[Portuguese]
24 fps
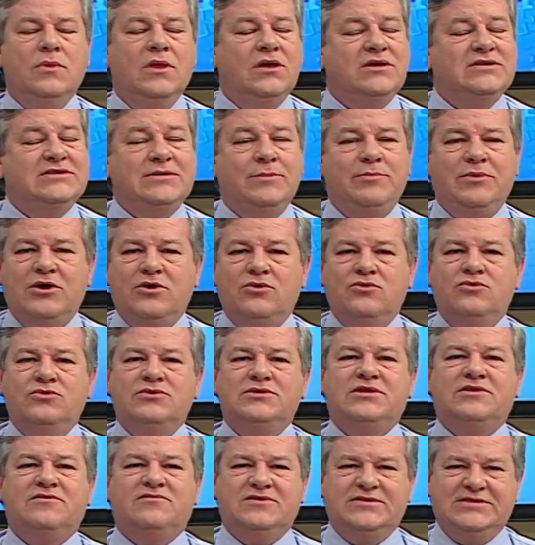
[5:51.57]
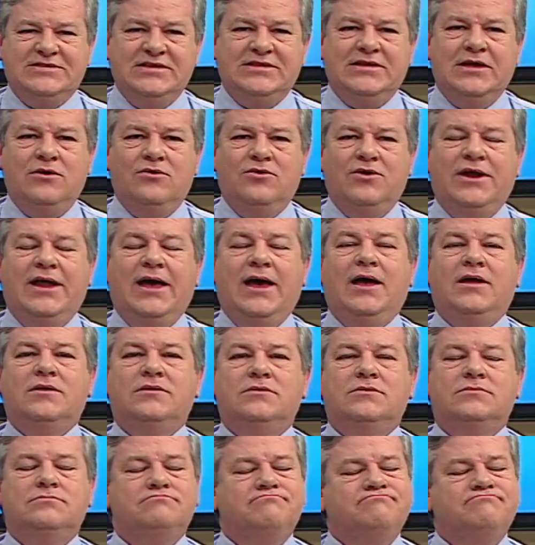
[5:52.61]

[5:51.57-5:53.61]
Você pergunta, você tem orado?